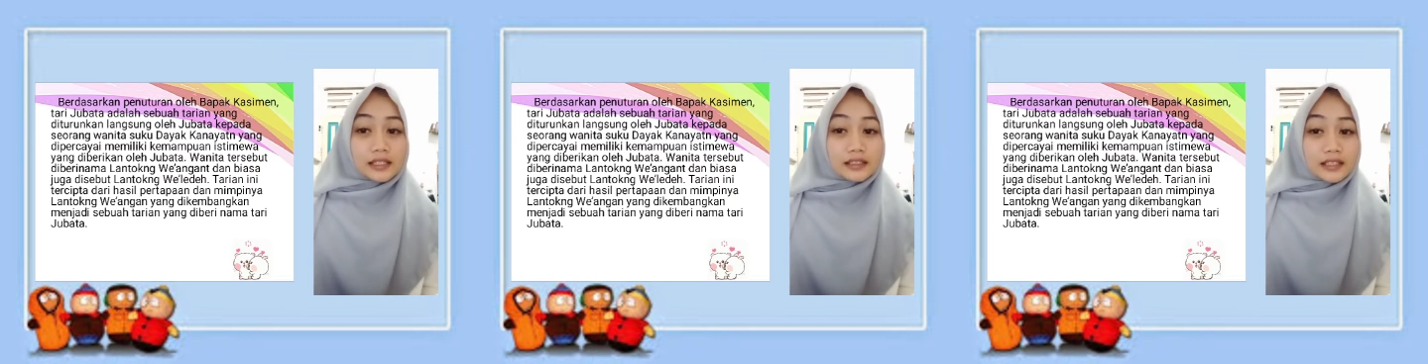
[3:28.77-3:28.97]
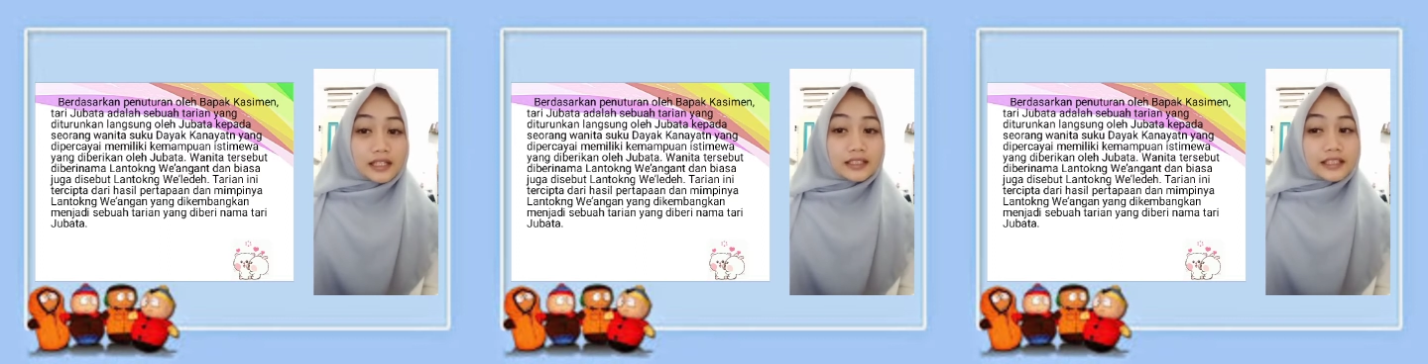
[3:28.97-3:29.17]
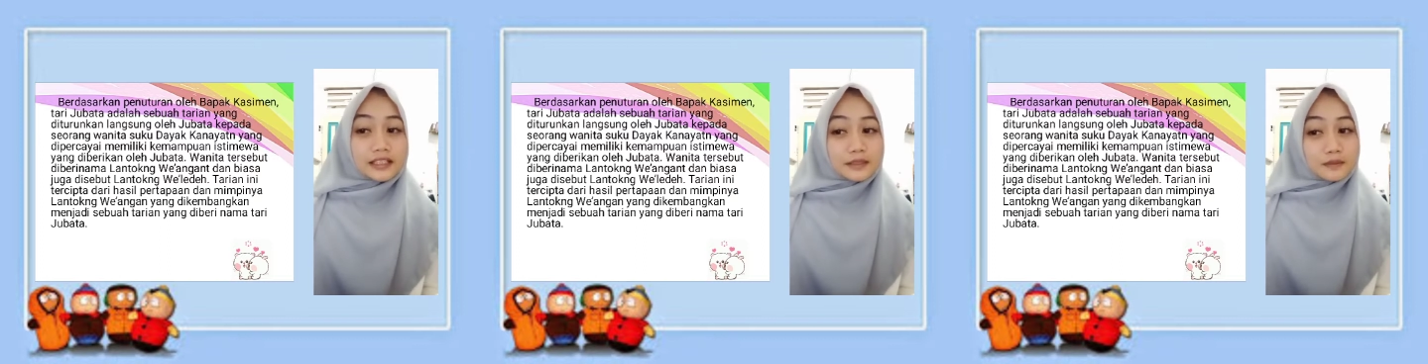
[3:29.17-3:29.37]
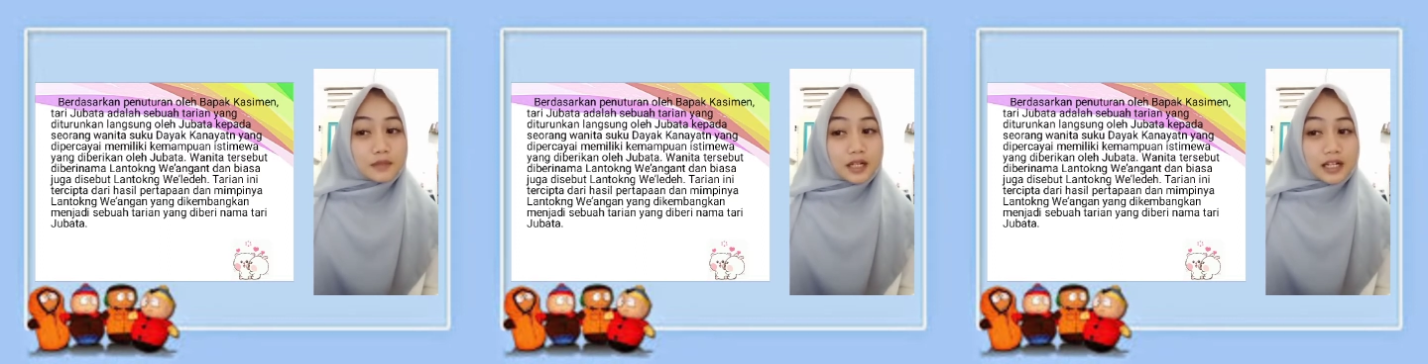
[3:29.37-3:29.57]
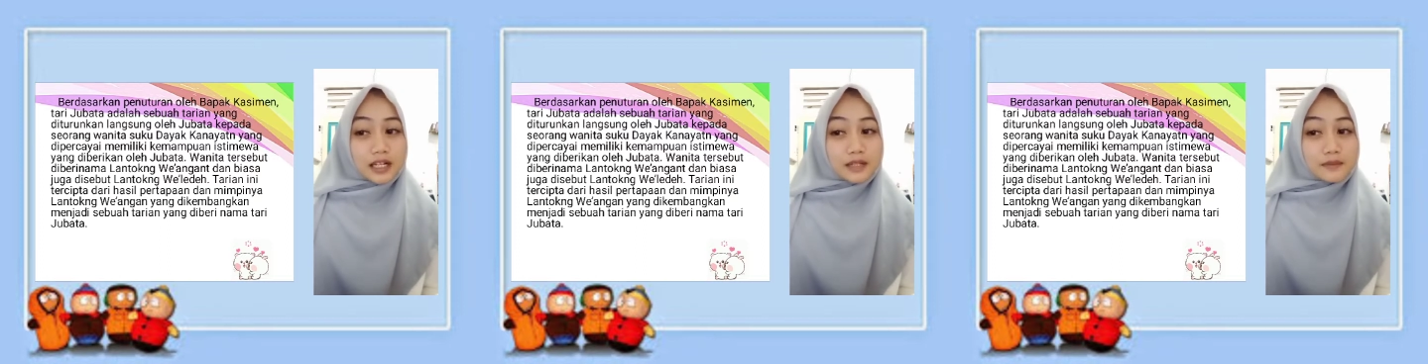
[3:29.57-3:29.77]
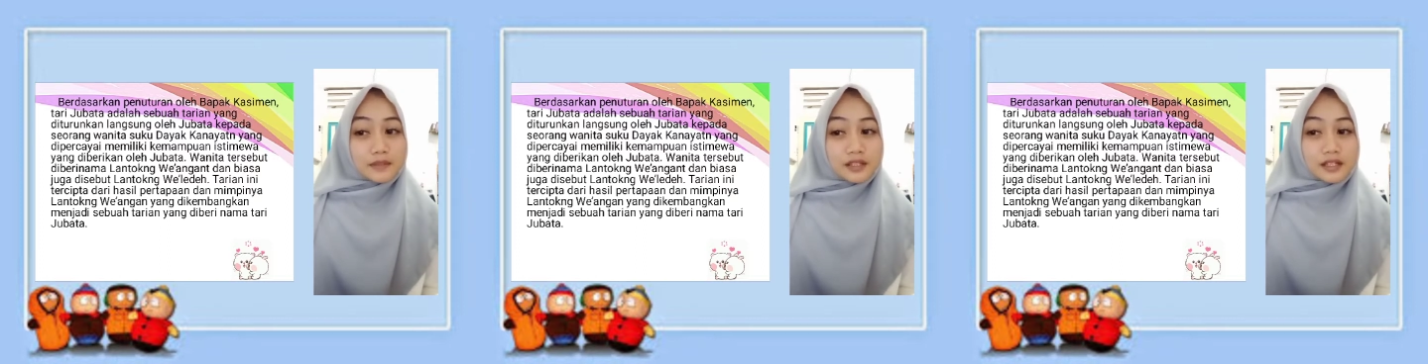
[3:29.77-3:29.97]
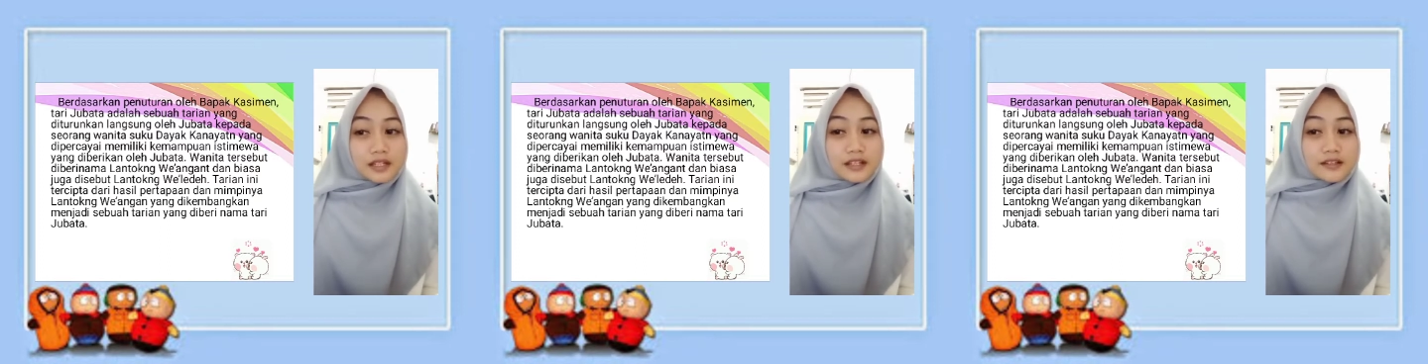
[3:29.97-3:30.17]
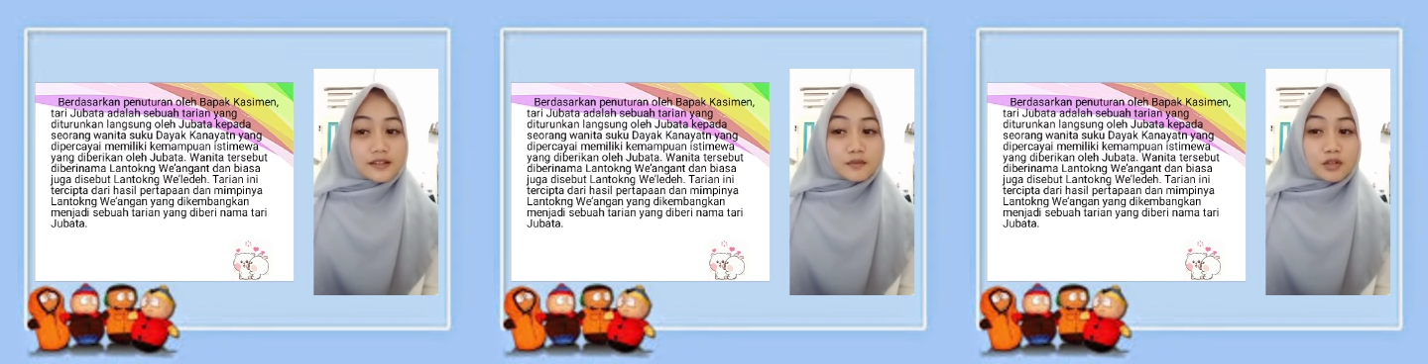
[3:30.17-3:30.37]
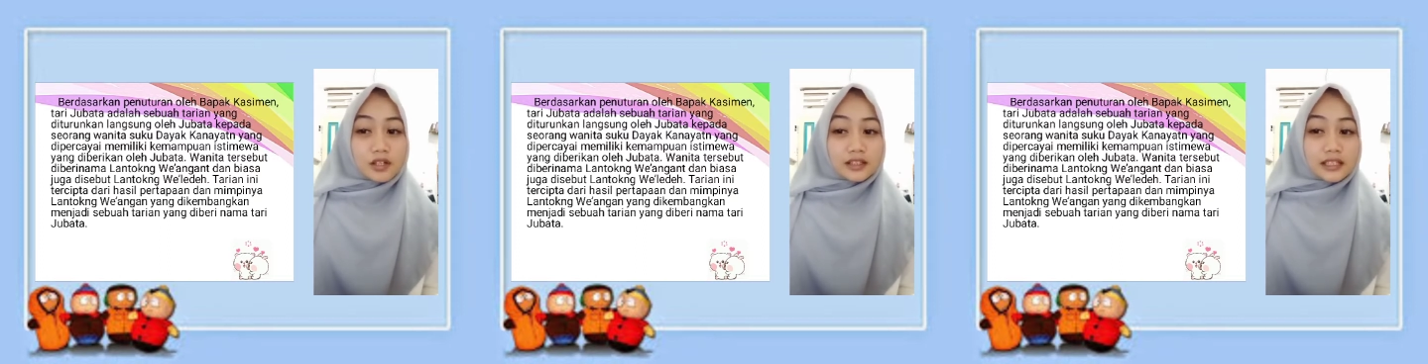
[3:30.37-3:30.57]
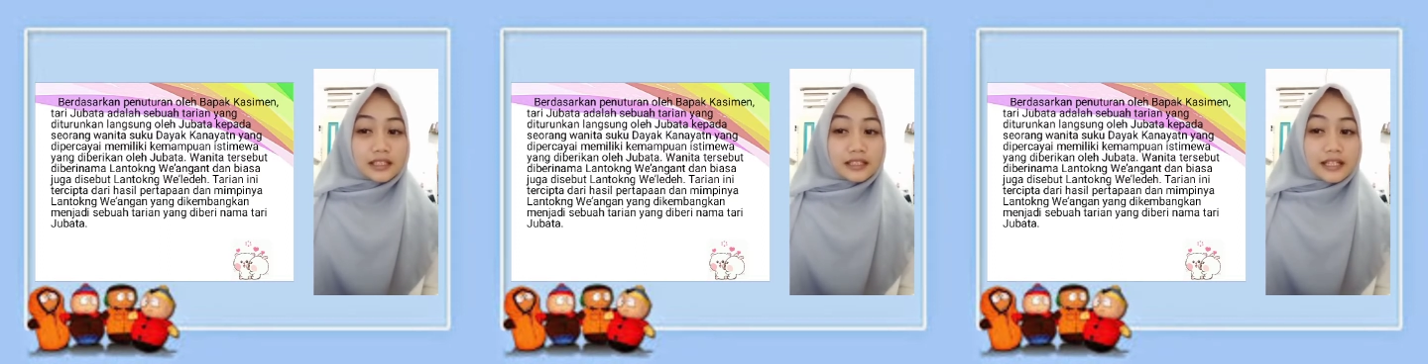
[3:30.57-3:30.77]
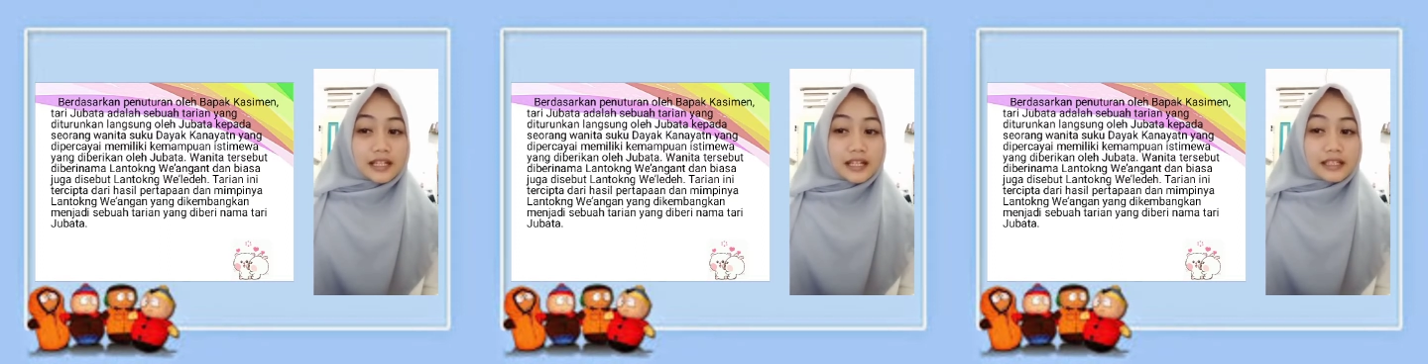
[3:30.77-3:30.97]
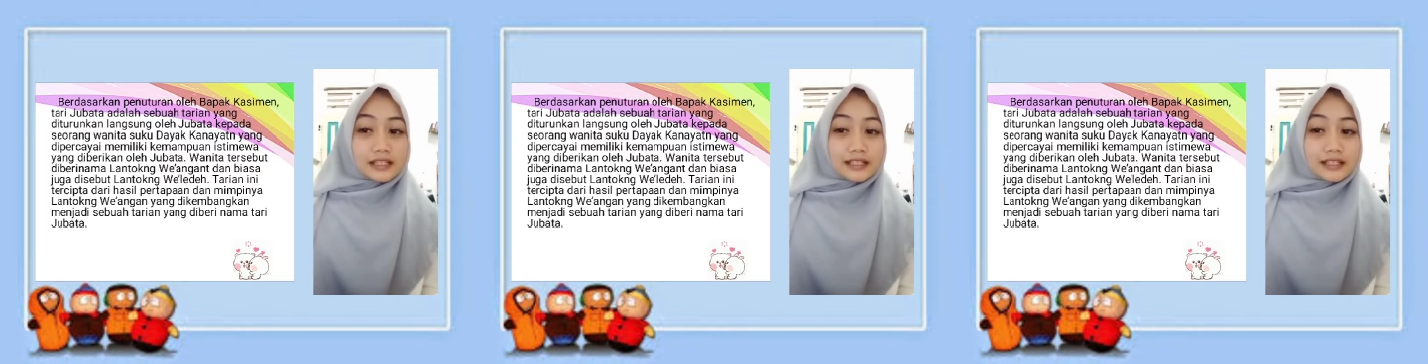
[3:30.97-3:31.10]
yang dikembangkan menjadi sebuah tarian